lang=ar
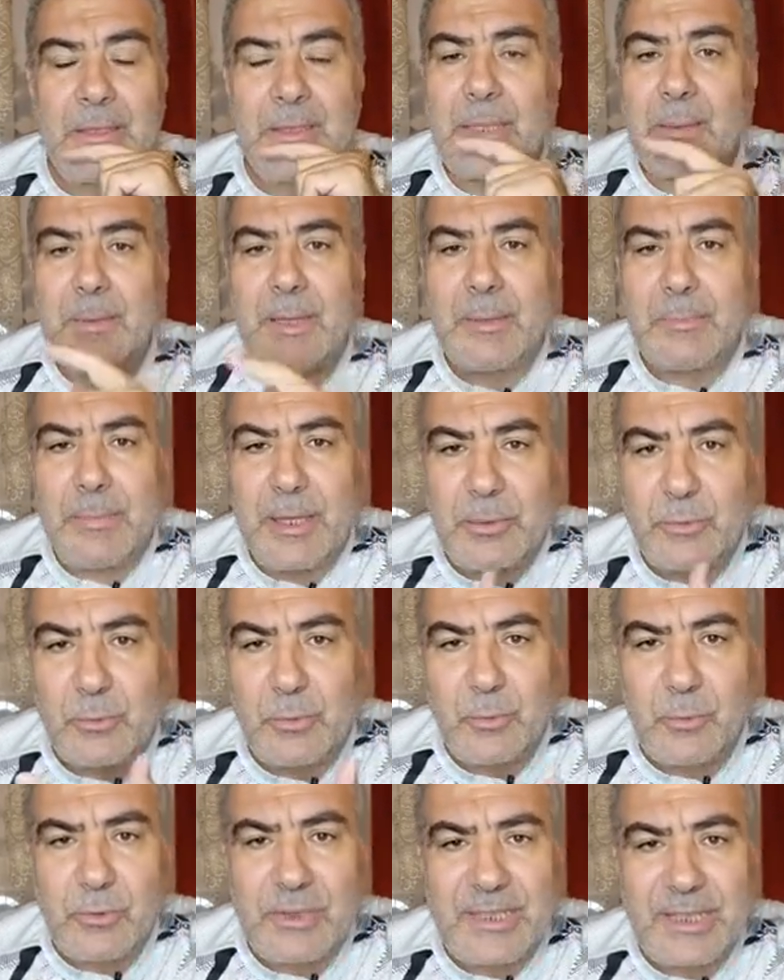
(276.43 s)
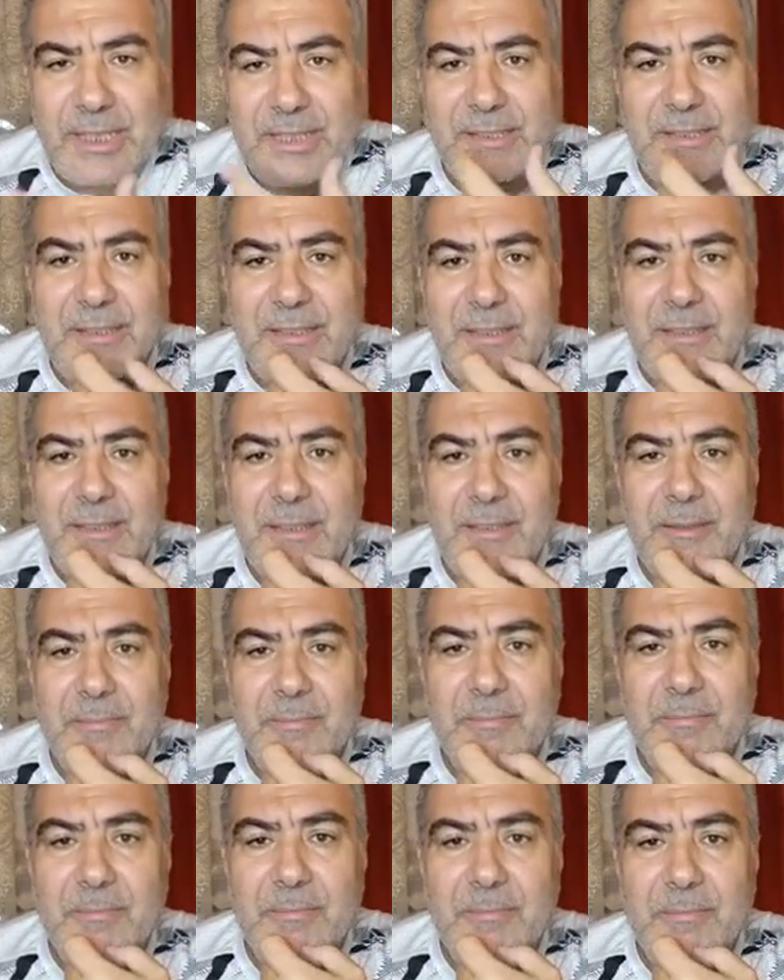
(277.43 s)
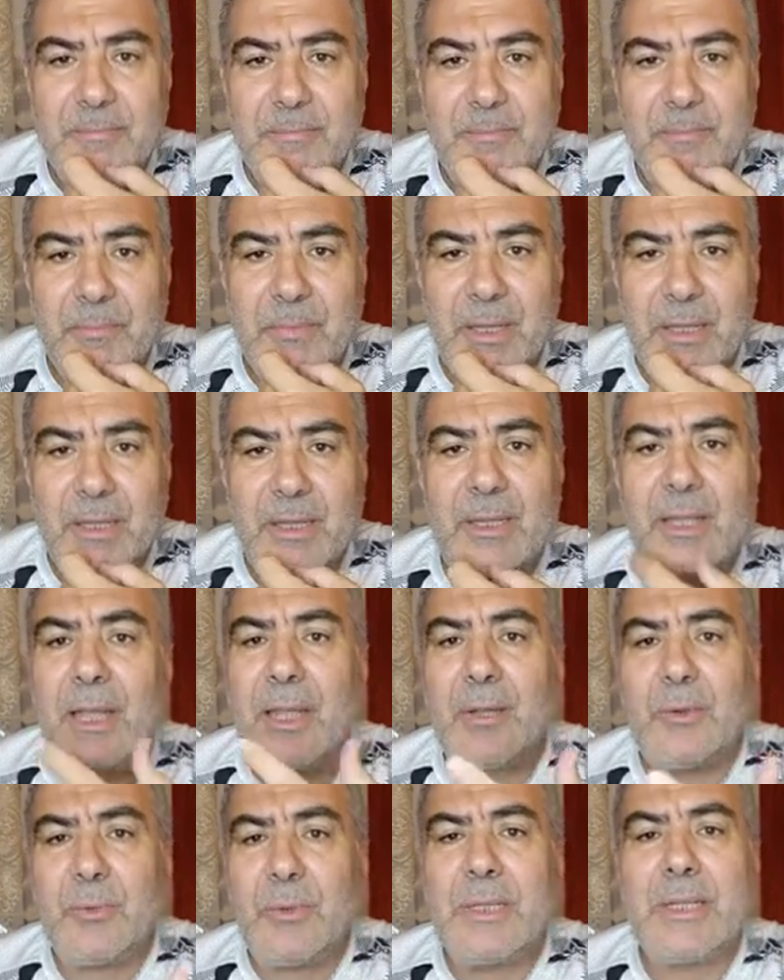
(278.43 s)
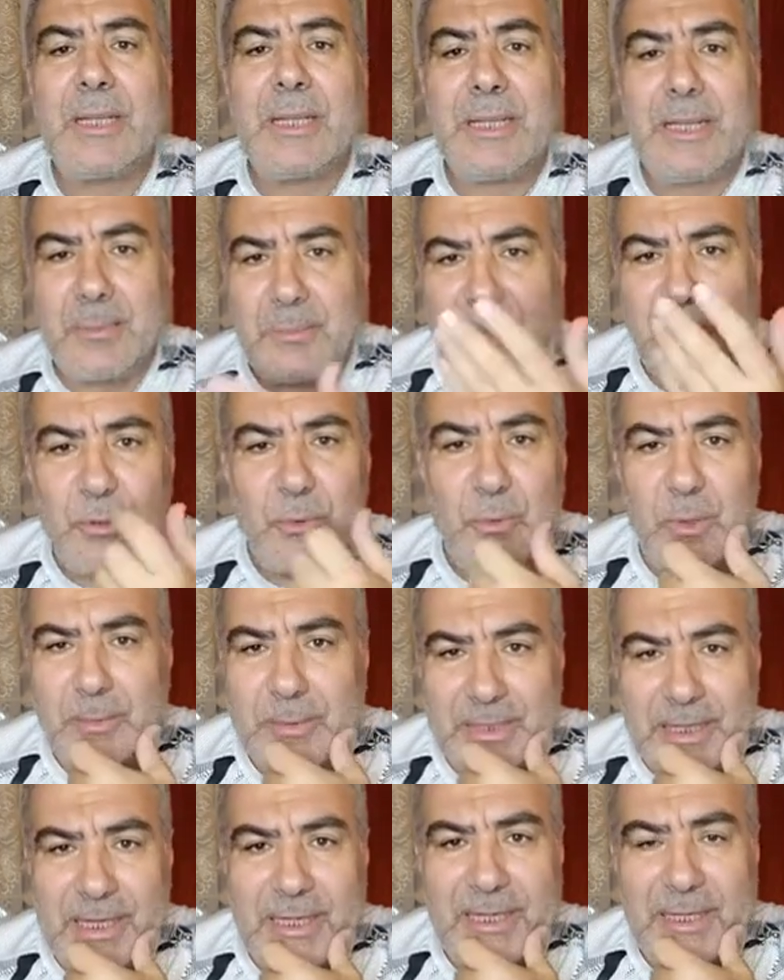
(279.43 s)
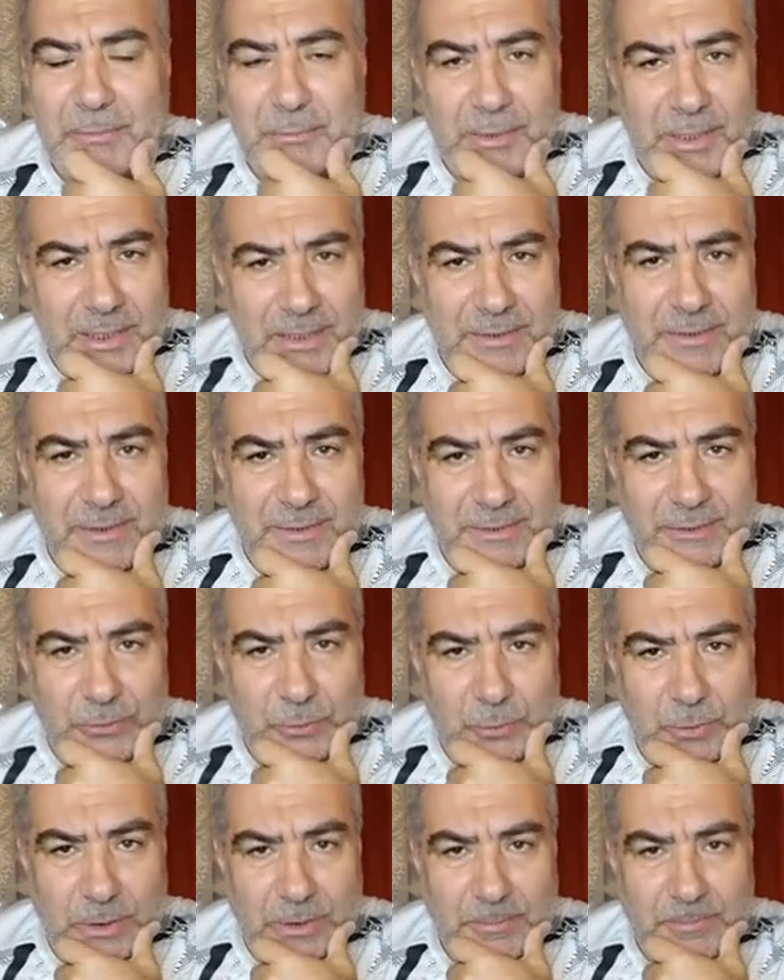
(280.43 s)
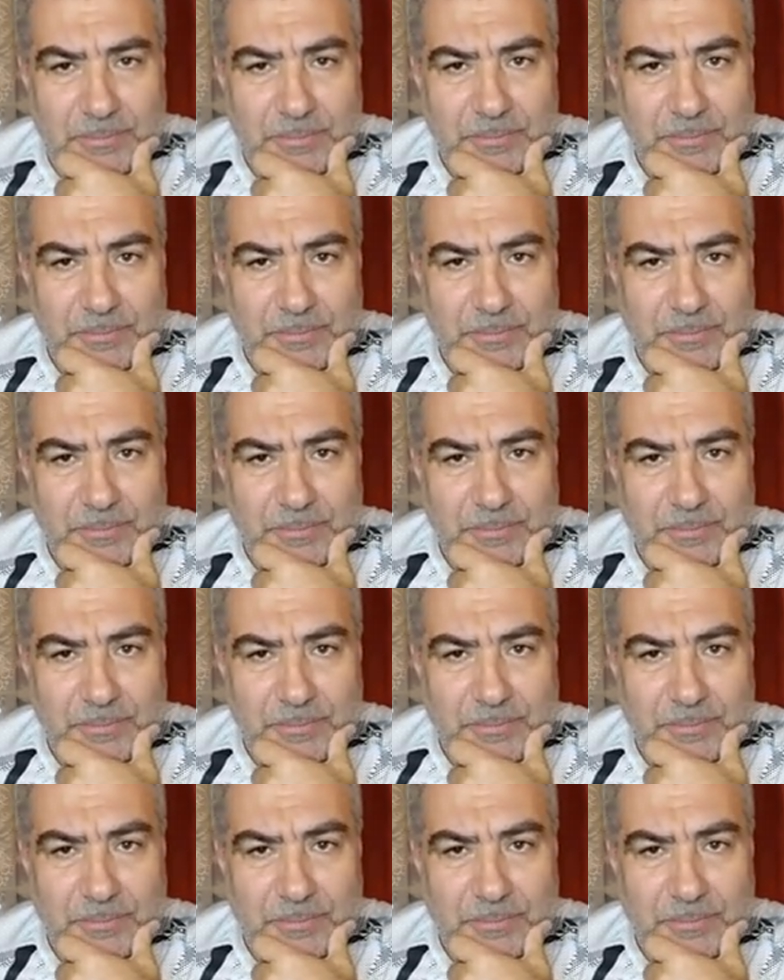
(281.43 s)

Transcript: طبعا بعض المستهزئين قالوا إن النبي هو من ألف هذه السورة